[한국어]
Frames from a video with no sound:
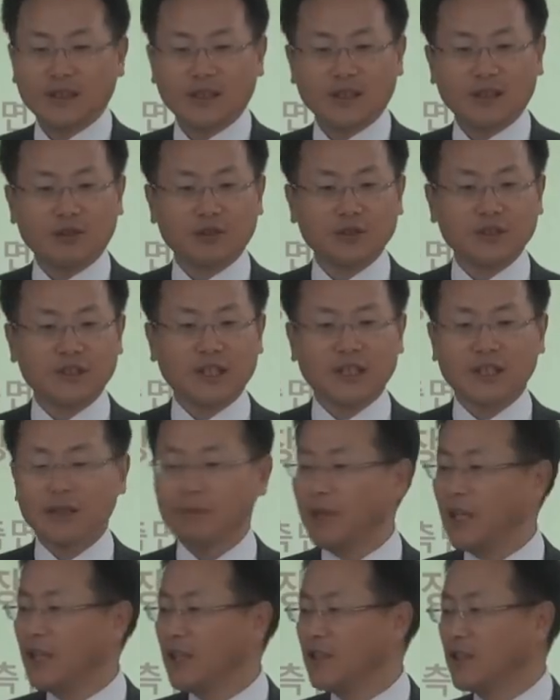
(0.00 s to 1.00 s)
제가
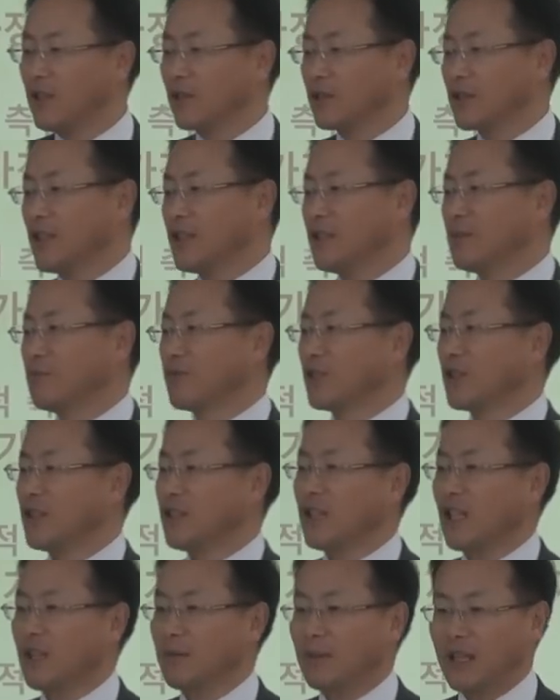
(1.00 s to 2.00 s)
언젠가 매일영제 신문
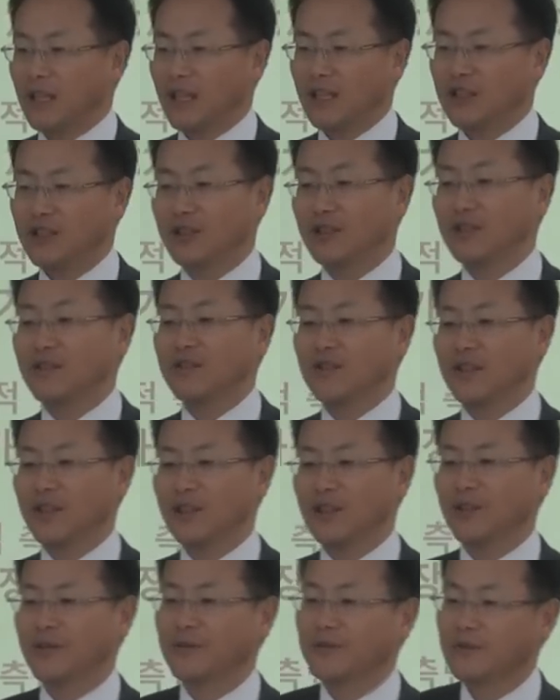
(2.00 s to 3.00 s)
기자를 만난 적이
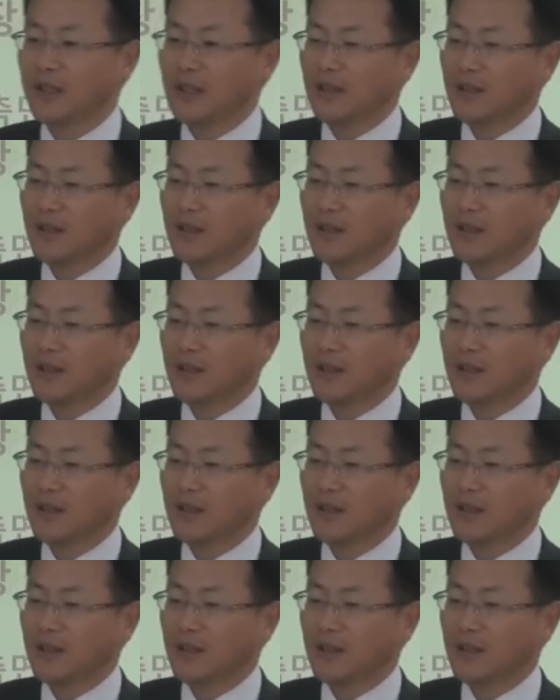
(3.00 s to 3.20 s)
있어요.